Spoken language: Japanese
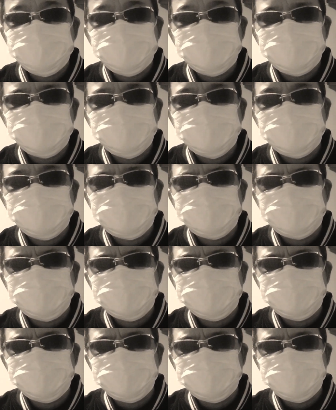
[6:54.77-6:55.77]
ほんで、よう
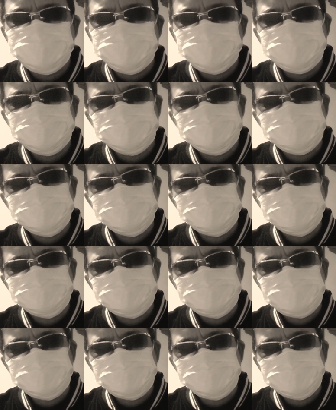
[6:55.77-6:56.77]
考えたら、そ
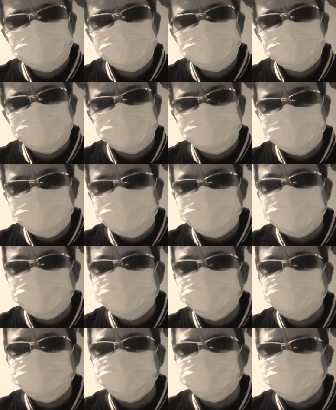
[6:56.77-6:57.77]
ういう感じもあるか
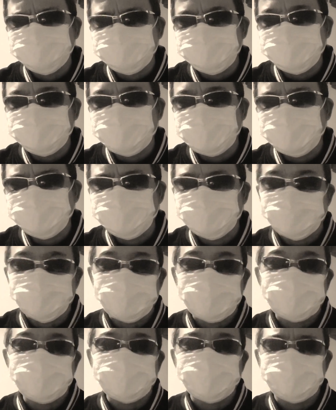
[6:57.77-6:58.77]
なと思って、誰と
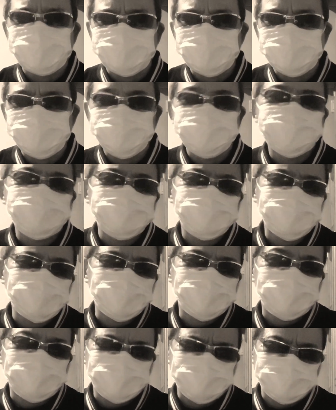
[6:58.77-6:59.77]
か分からへんけど、突然
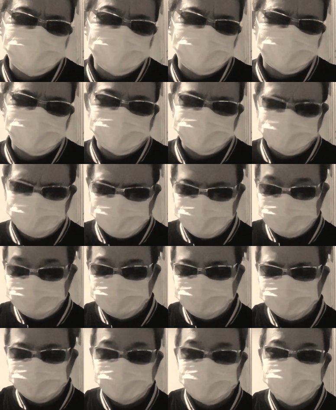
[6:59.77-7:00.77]
消えたりするから、その
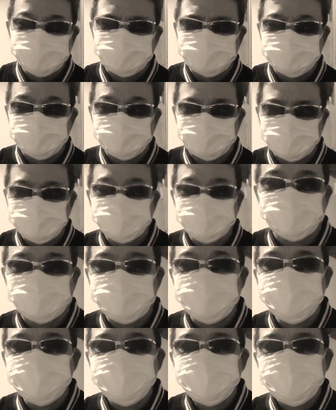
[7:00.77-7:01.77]
ある方が来たかし
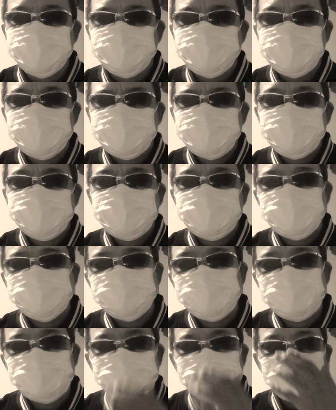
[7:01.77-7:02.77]
たら。
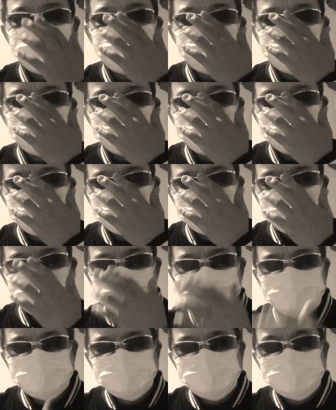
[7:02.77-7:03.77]
で、今、
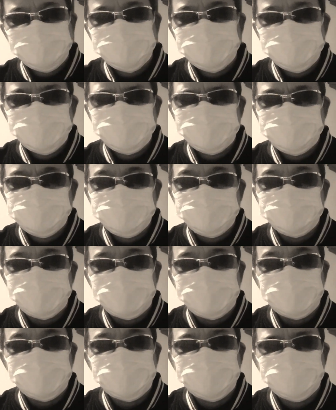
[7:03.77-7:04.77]
えー、こう思い起こせ
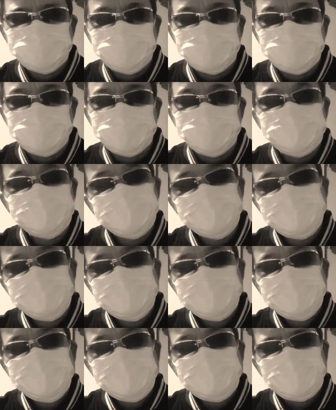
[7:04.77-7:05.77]
ば、あ
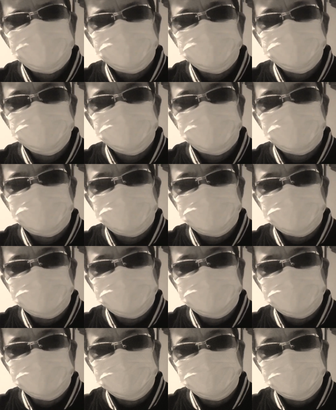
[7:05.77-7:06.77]
あの人が入っ
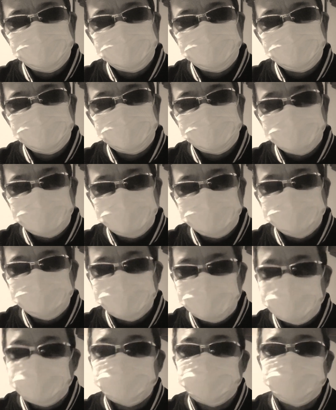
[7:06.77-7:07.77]
てきたからかな
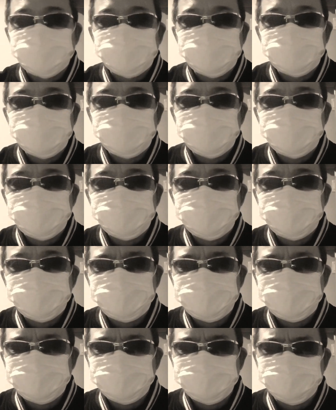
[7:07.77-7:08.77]
とか、
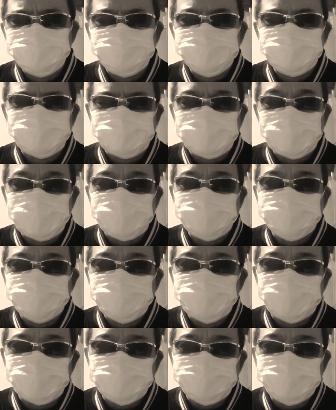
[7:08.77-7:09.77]
こっちが
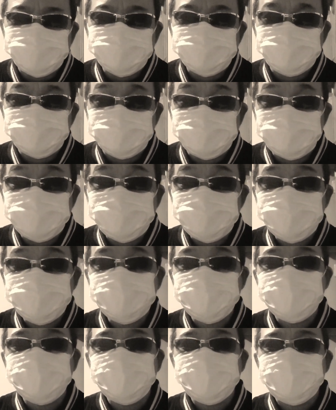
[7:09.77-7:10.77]
勘繰り入りますからね。
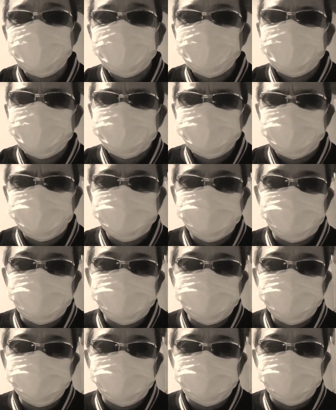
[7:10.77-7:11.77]
実
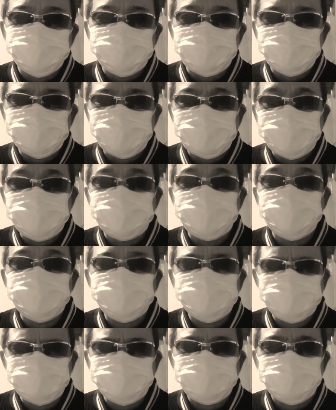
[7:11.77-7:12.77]
際そうかどうか分かんな
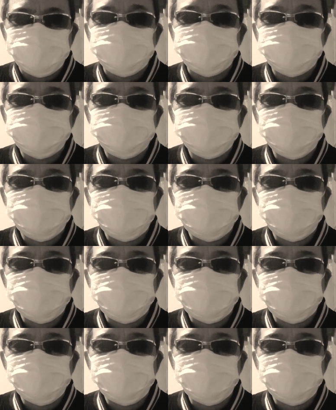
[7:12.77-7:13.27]
いですけど。